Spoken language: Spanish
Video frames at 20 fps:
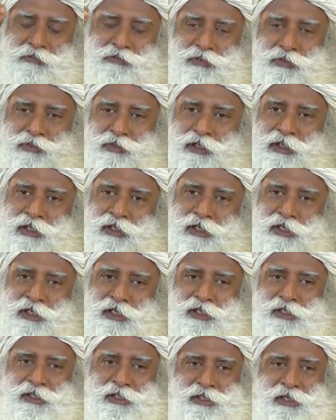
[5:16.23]
si
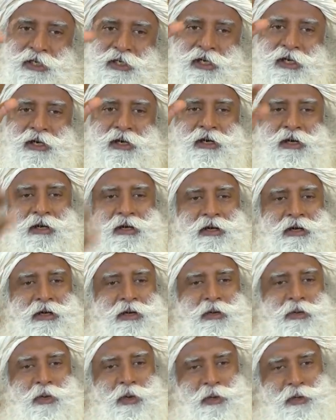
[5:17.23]
aumentas el
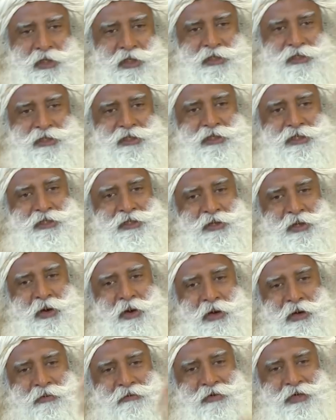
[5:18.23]
voltaje en
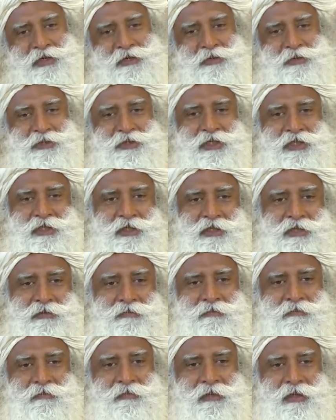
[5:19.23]
esta sala donde
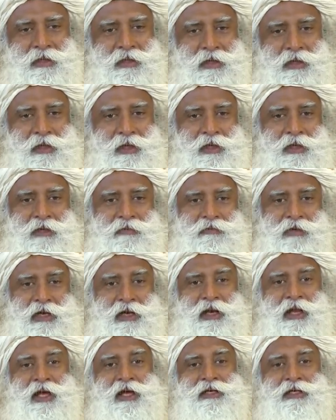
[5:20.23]
estás sentado,
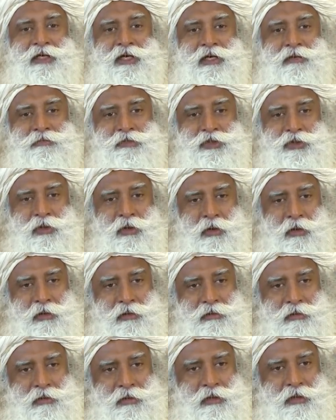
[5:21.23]
cuando la luz se
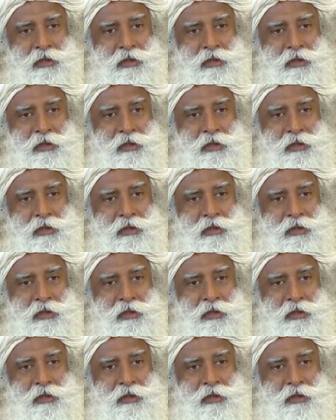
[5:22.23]
enciende,